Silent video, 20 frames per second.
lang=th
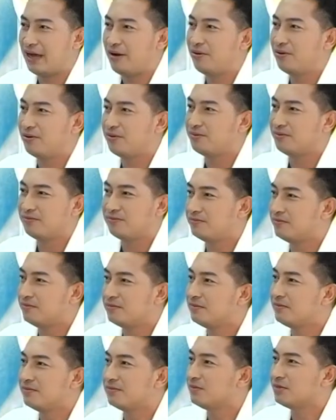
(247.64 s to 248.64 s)
ว
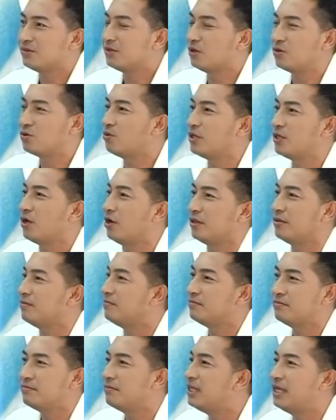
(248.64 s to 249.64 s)
ตรงตัวหนอน
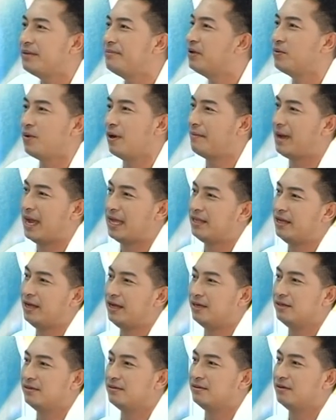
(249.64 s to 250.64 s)
ไม่ได้มีความหมายนะฮะ
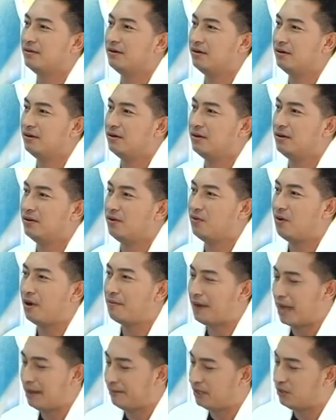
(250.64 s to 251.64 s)
ความห
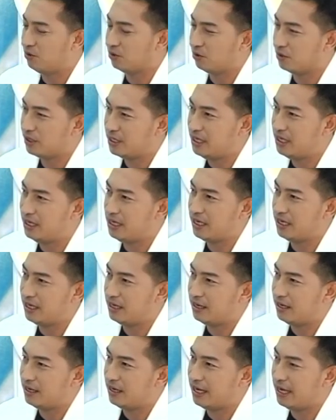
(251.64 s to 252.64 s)
มายมันอยู่ตรงที่
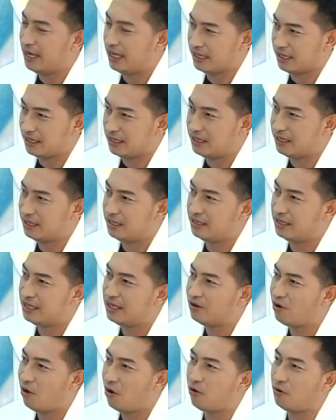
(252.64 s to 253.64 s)
เห็ดที่
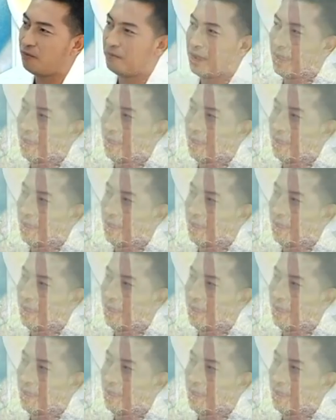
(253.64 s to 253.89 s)
งอกออกมา